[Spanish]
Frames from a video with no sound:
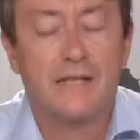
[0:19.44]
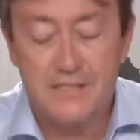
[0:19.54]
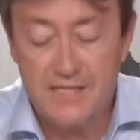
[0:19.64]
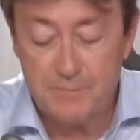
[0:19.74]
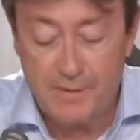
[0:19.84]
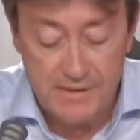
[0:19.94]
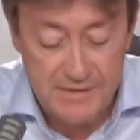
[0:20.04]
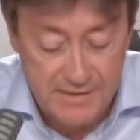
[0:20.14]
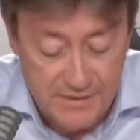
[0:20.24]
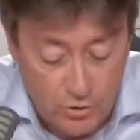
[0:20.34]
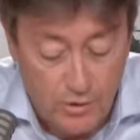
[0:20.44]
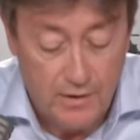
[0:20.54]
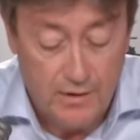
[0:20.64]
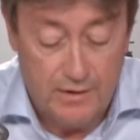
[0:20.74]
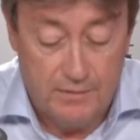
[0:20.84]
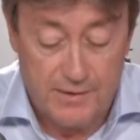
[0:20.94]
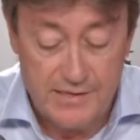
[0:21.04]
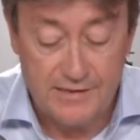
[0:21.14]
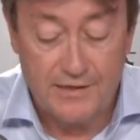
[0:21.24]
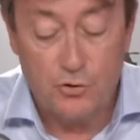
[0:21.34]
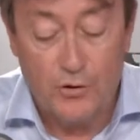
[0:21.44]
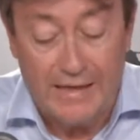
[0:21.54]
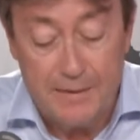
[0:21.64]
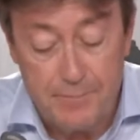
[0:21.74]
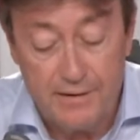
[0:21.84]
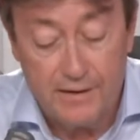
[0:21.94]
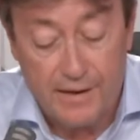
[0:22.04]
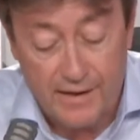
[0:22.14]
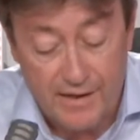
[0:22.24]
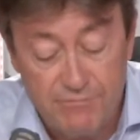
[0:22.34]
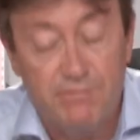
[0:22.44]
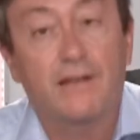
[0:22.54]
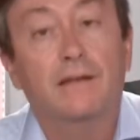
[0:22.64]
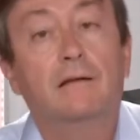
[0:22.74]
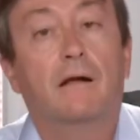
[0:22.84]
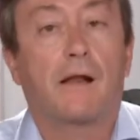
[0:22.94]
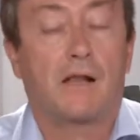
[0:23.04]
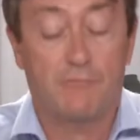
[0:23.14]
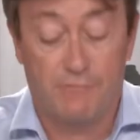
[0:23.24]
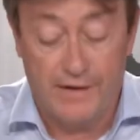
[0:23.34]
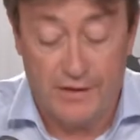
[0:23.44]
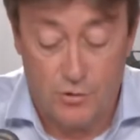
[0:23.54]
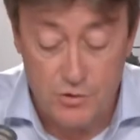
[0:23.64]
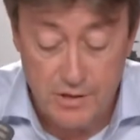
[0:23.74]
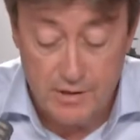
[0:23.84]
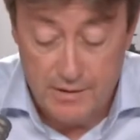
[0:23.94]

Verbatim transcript: jazz parisino, presentando el EP Refle, Reflejos,